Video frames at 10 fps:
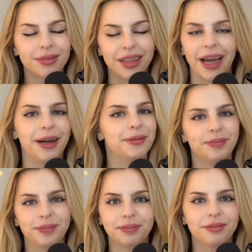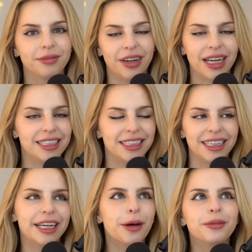Ja, Wahnsinn.
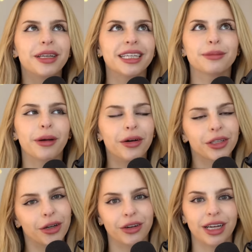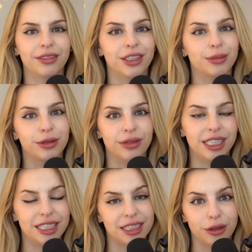Ich glaube, das braucht auch noch etwas, bis wir
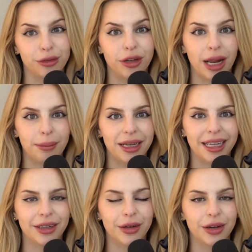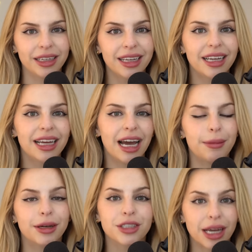dieses Gefühl ablegen können.
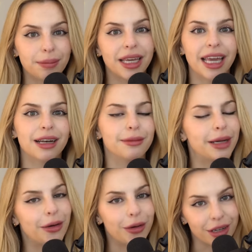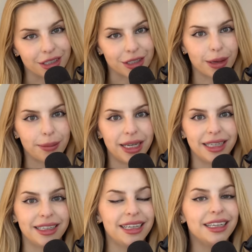Aber schreibt mir gerne mal eure
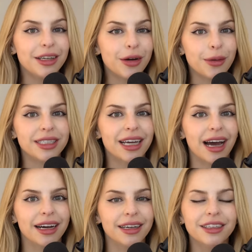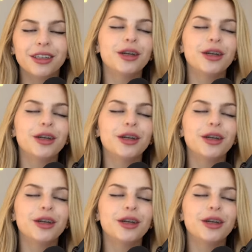Sommerpläne in die Kommentare.